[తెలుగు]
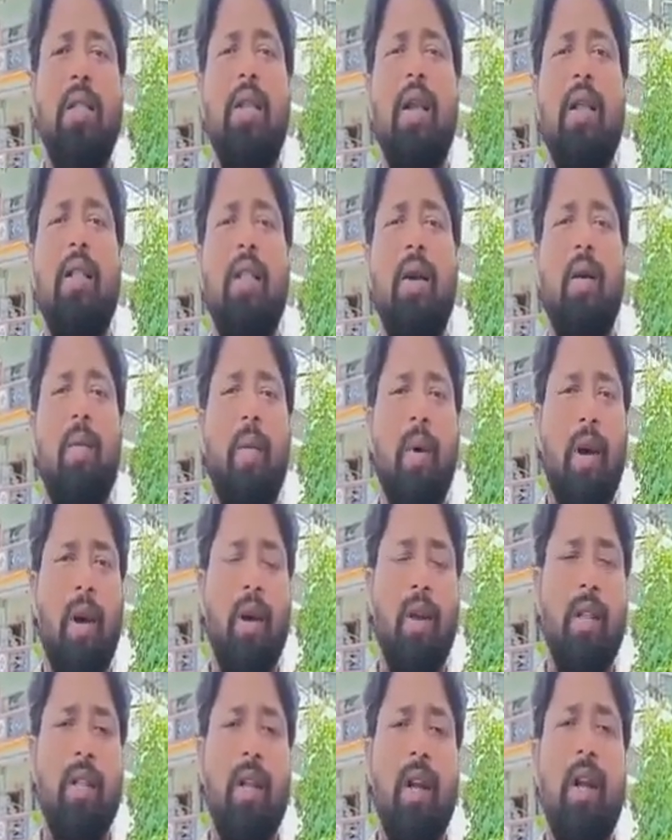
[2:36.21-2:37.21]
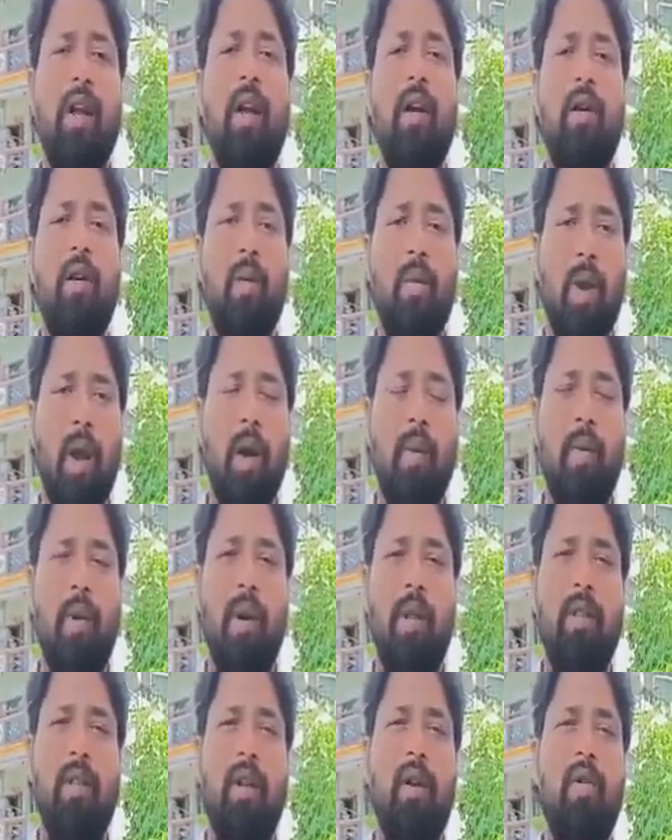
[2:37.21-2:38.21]
రాత్రంతా నిద్ర లేకుండా
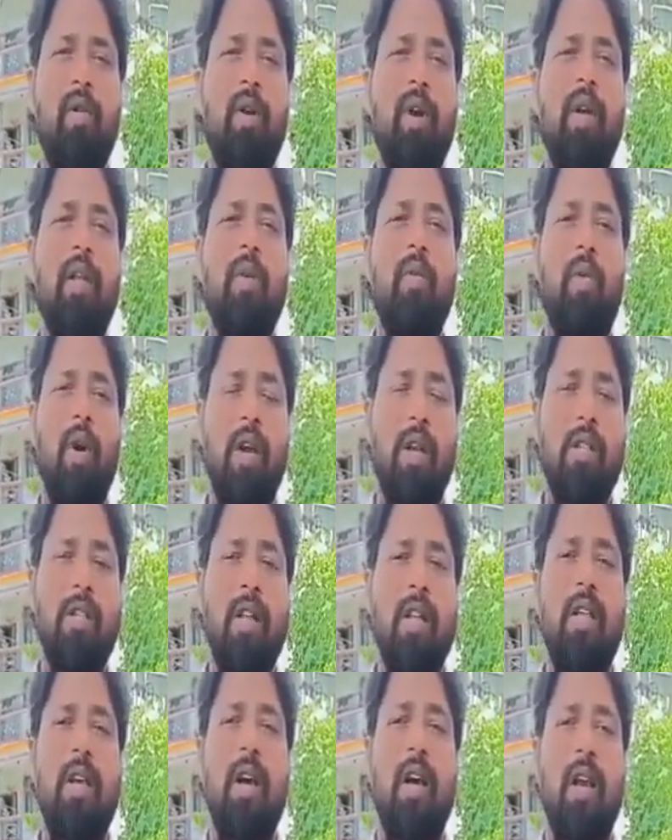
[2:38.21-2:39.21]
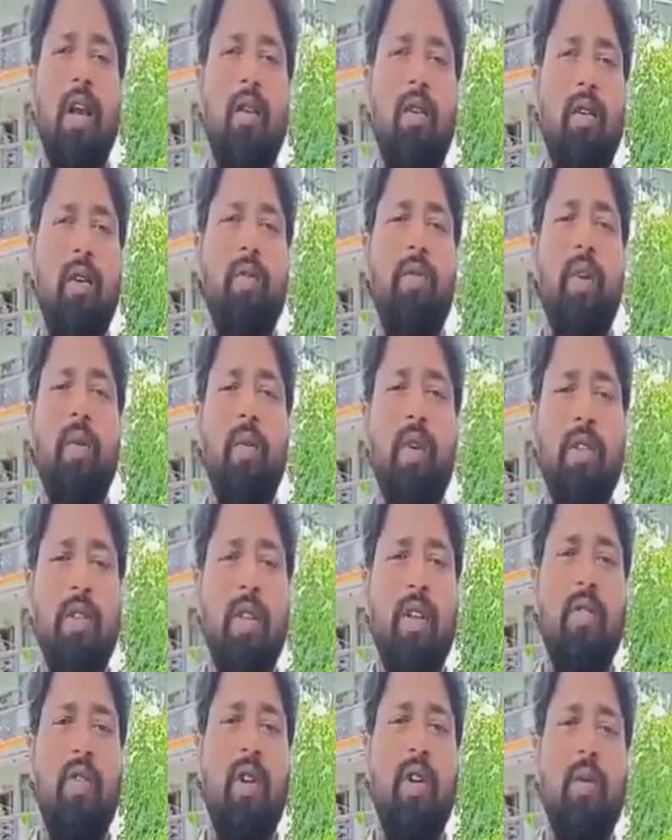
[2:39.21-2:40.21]
భయభ్రాంతులకు గురై ఫారెస్ట్ అధికారులకు
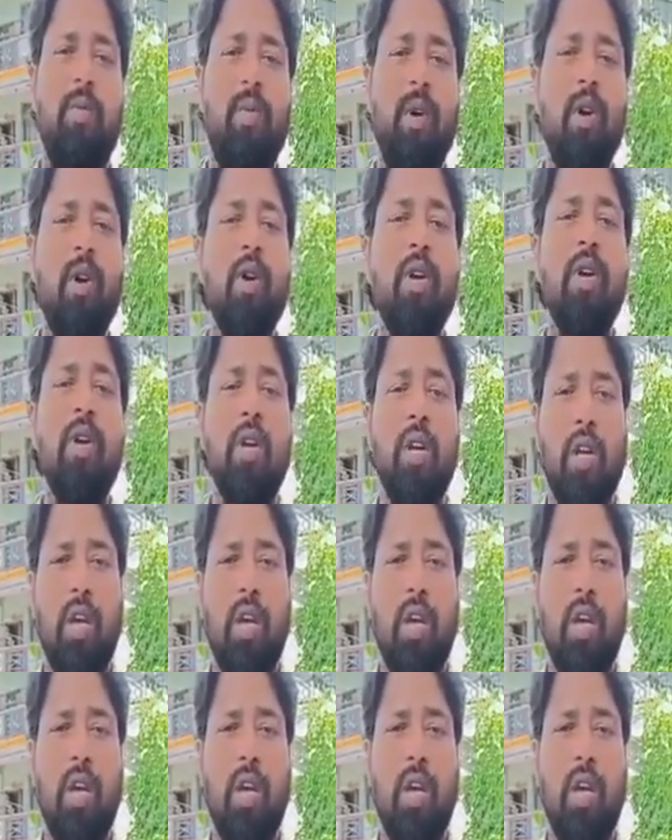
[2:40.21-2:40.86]
ఇన్ఫర్మేషన్ ఇవ్వడంతో